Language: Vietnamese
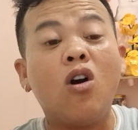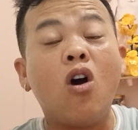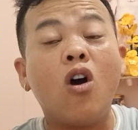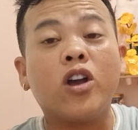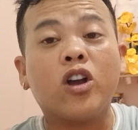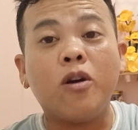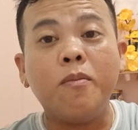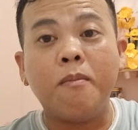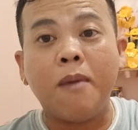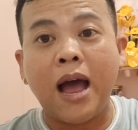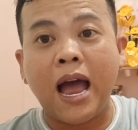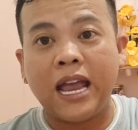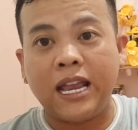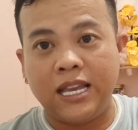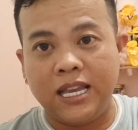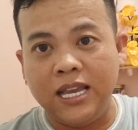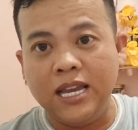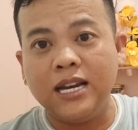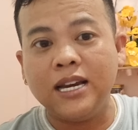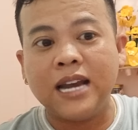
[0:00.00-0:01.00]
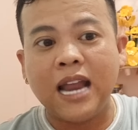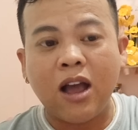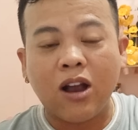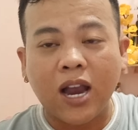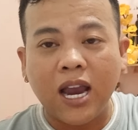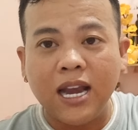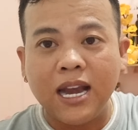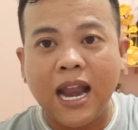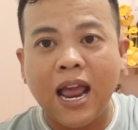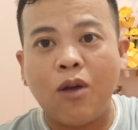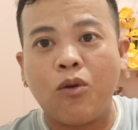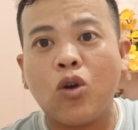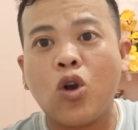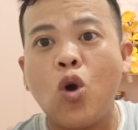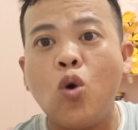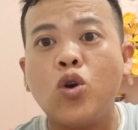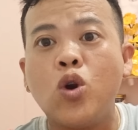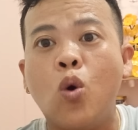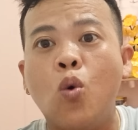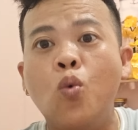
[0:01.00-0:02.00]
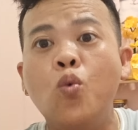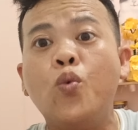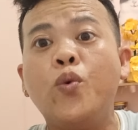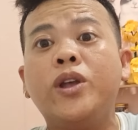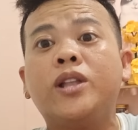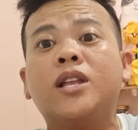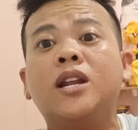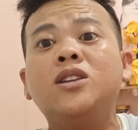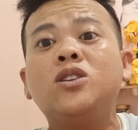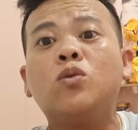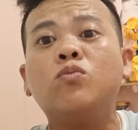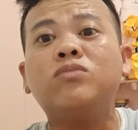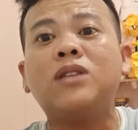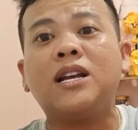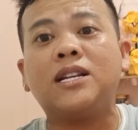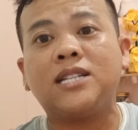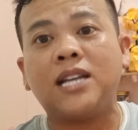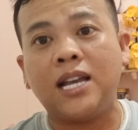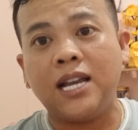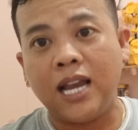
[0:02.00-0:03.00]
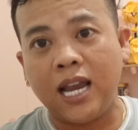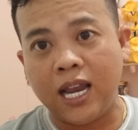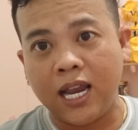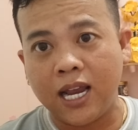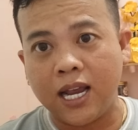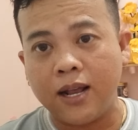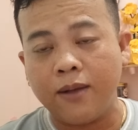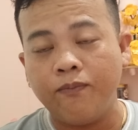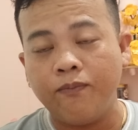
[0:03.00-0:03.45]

coi cái bài viết nào cái nào nó có đủ uy tín chúng ta sẽ nghe